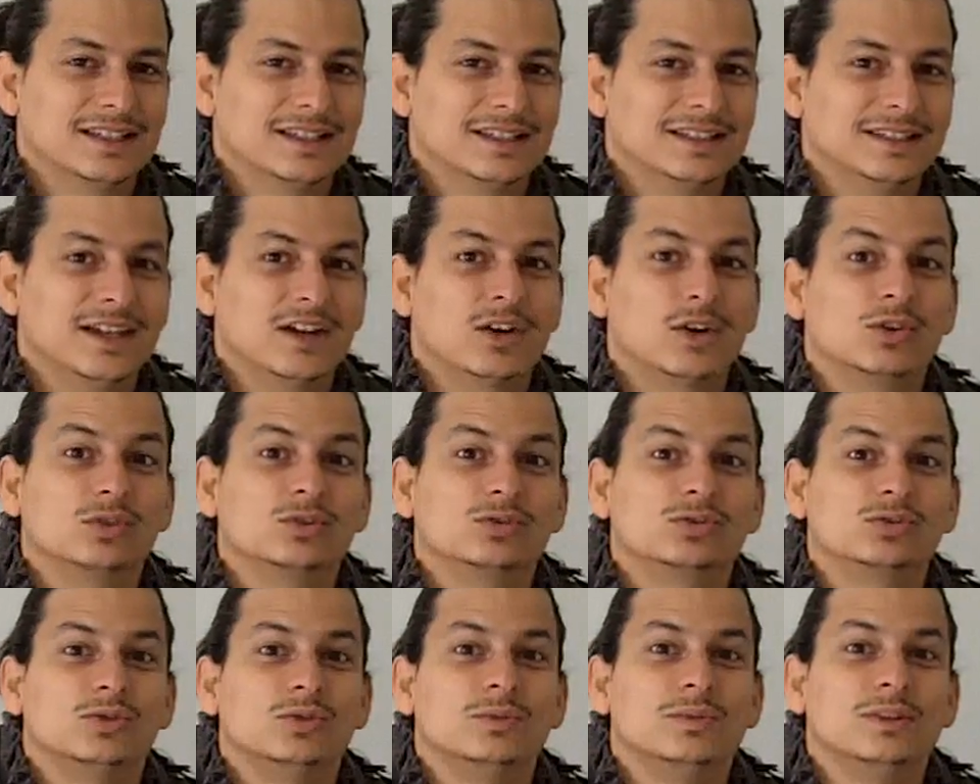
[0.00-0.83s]
de
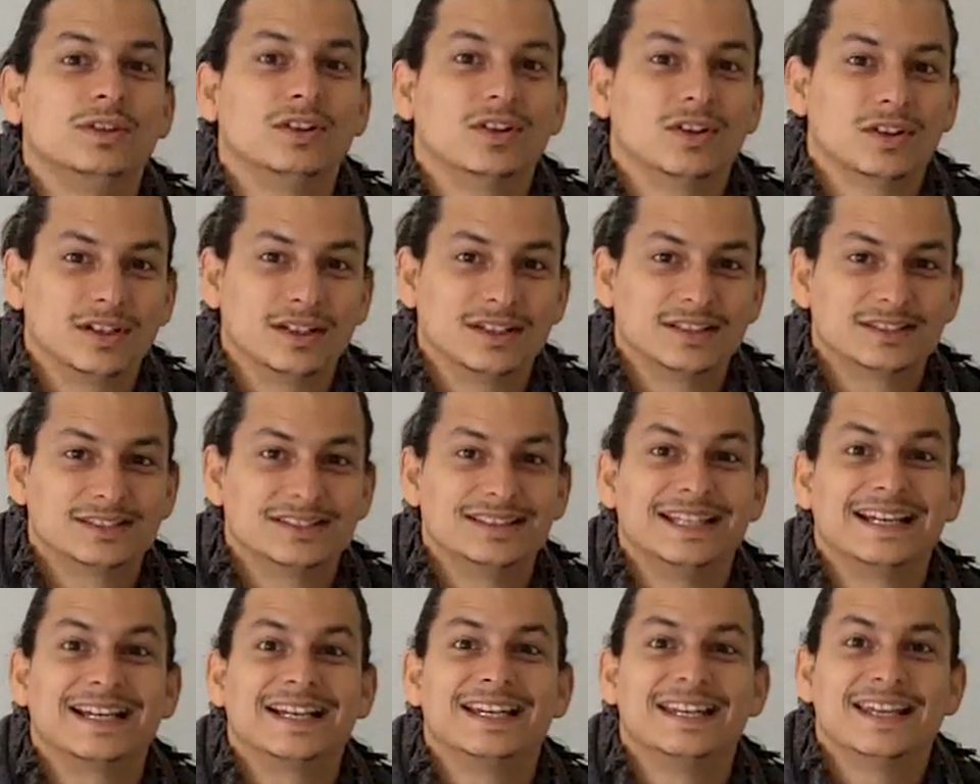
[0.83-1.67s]
consumidores,
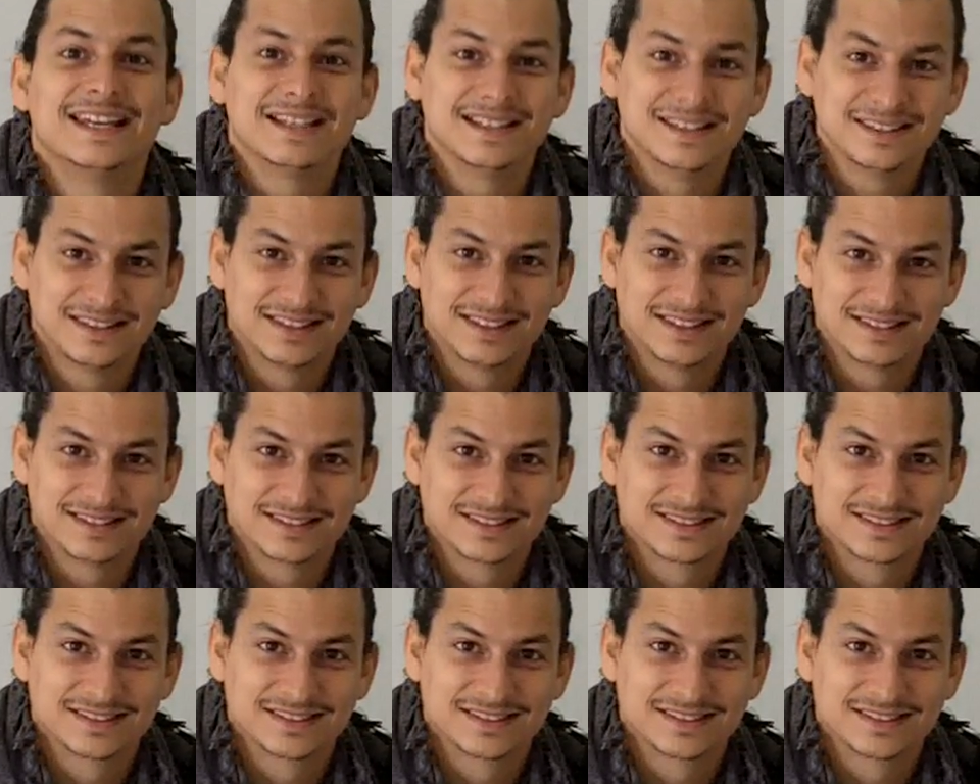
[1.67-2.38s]
de clientes.